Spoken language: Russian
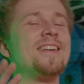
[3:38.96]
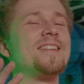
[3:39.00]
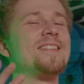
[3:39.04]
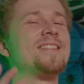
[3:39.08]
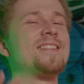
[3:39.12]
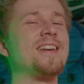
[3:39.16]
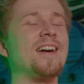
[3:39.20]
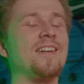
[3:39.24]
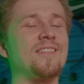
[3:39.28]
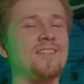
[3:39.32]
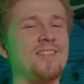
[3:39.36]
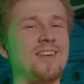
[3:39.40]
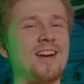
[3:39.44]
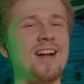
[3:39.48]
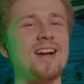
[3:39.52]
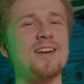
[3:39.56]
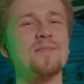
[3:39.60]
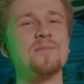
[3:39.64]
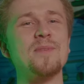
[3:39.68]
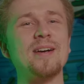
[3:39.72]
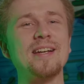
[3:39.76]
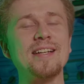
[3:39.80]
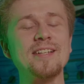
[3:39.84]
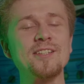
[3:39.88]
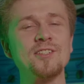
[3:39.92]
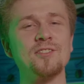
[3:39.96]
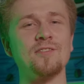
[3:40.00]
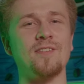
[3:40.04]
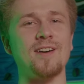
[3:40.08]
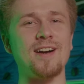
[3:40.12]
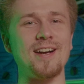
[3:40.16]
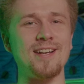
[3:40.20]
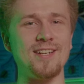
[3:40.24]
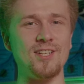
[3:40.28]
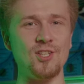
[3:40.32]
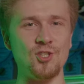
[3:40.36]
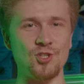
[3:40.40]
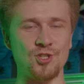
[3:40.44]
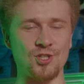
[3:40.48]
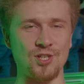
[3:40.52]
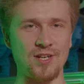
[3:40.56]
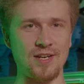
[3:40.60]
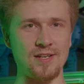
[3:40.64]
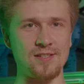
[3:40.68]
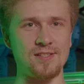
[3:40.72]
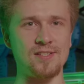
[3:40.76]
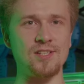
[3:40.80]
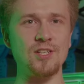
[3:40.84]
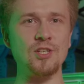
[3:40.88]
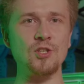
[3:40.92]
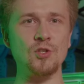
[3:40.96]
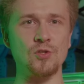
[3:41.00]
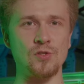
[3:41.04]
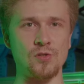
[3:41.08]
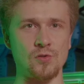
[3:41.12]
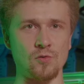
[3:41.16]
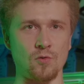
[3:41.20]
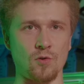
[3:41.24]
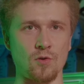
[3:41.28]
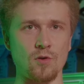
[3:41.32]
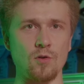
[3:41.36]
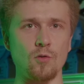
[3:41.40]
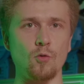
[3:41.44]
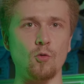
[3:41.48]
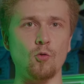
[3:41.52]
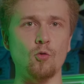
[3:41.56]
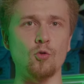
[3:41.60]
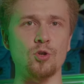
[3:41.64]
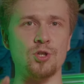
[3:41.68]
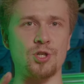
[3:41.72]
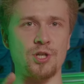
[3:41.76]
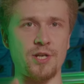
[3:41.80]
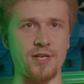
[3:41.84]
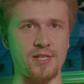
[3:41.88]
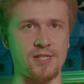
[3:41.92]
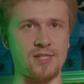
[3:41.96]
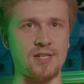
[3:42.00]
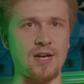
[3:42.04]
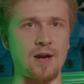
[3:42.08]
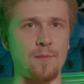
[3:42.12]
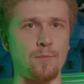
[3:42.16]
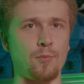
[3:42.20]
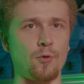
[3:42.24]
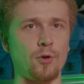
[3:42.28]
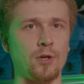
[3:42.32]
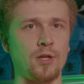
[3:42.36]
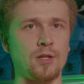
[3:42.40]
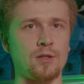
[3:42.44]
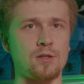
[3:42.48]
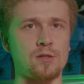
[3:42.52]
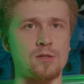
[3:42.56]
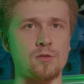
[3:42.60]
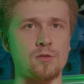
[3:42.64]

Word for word: Диафрагма 2,6, ISO у 6К покета